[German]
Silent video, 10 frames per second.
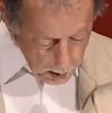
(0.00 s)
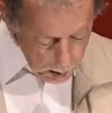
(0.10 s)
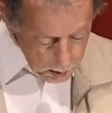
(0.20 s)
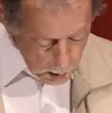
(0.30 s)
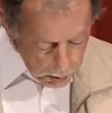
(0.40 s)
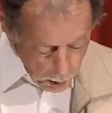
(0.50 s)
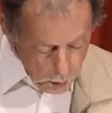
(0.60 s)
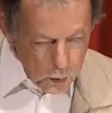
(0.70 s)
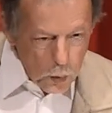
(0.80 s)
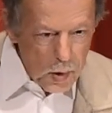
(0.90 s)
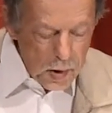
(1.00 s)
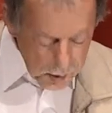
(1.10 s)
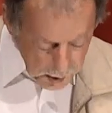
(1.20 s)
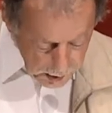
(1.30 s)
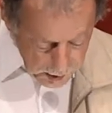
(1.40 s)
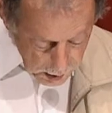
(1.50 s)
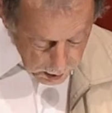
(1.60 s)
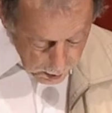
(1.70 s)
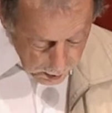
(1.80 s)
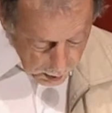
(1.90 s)
Ich habe ausdrücklich
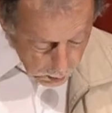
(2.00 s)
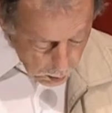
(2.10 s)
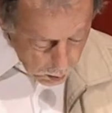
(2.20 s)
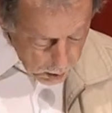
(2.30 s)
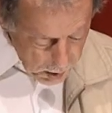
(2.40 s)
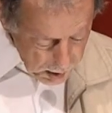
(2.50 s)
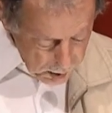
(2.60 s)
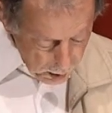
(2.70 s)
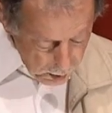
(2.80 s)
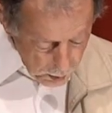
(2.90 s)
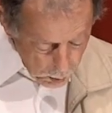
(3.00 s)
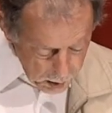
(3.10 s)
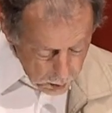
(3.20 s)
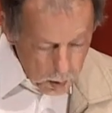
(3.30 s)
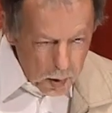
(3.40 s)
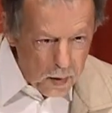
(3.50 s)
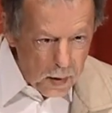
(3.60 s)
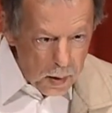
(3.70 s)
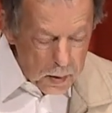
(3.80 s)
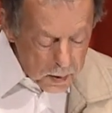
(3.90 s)
Digitalisierung und nicht Restaurierung
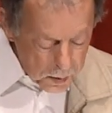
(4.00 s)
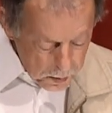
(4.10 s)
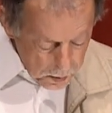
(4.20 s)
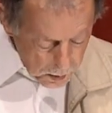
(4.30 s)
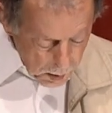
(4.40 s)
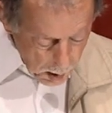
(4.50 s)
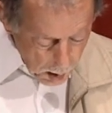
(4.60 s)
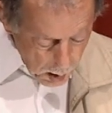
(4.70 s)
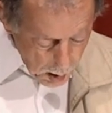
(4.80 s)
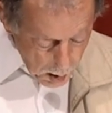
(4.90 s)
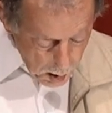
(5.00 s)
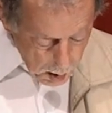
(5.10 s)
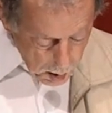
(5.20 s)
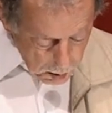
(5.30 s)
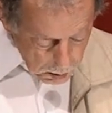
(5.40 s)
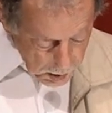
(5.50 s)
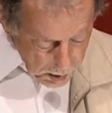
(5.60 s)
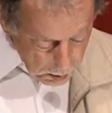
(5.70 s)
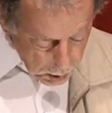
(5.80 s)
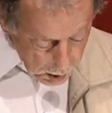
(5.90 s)
gesagt.
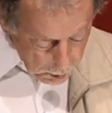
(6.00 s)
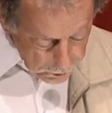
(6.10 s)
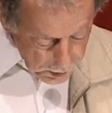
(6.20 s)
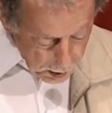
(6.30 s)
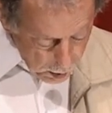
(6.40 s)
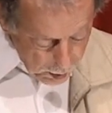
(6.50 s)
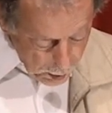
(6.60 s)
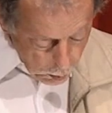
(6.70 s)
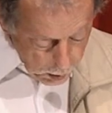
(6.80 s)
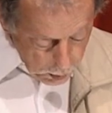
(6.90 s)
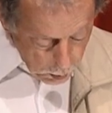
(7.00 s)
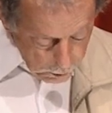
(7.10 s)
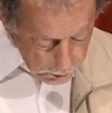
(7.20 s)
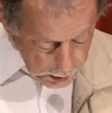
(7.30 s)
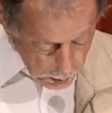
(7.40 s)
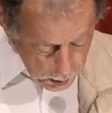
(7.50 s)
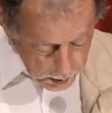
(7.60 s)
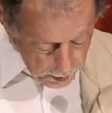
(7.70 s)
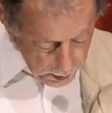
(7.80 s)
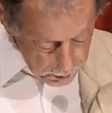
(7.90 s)
Mit dem Begriff der Restaurierung wird ja
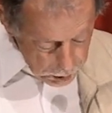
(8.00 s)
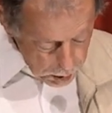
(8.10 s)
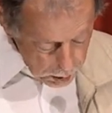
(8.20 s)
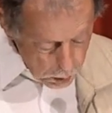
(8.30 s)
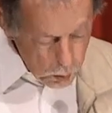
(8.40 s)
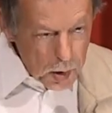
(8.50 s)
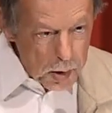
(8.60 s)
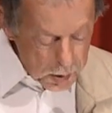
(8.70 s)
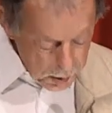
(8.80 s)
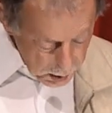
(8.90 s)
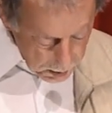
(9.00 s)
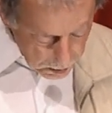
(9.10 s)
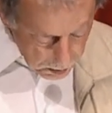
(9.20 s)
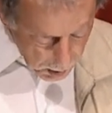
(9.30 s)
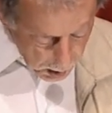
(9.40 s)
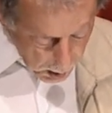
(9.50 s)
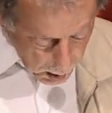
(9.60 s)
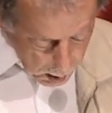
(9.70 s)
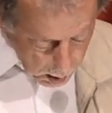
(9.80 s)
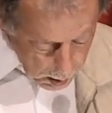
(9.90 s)
heute sehr viel Schindluder getrieben,
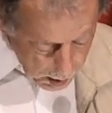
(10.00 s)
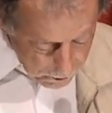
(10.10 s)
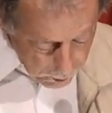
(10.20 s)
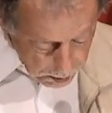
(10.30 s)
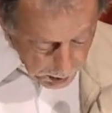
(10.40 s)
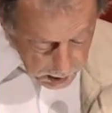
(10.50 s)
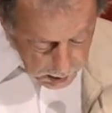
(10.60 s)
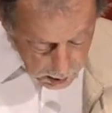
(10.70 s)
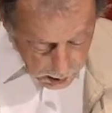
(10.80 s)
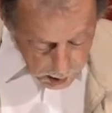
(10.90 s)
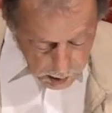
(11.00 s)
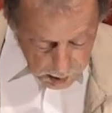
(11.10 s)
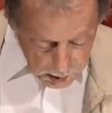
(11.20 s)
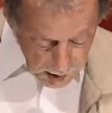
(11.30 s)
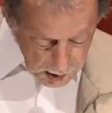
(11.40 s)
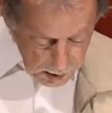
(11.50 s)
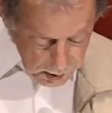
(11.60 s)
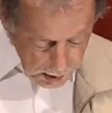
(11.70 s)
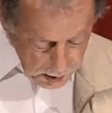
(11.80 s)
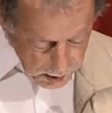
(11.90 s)
indem von manchen
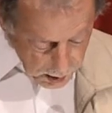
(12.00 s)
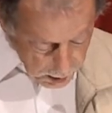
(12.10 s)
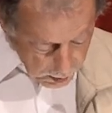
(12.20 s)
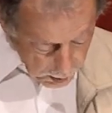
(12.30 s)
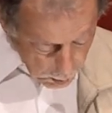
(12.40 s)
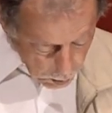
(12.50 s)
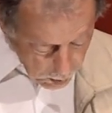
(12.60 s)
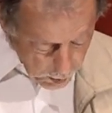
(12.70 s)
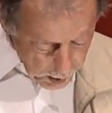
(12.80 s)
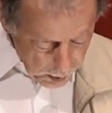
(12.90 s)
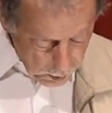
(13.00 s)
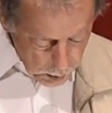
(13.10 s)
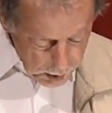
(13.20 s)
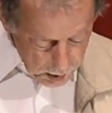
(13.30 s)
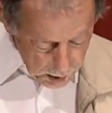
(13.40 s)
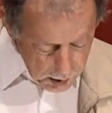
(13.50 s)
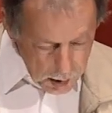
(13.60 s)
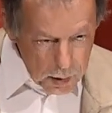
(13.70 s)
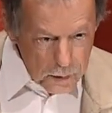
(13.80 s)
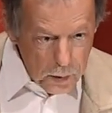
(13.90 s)
jede Digitalisierung zu einer solchen
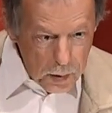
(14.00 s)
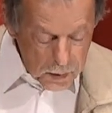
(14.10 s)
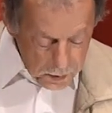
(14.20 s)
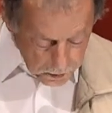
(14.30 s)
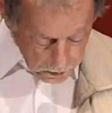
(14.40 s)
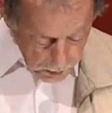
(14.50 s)
erklärt wird.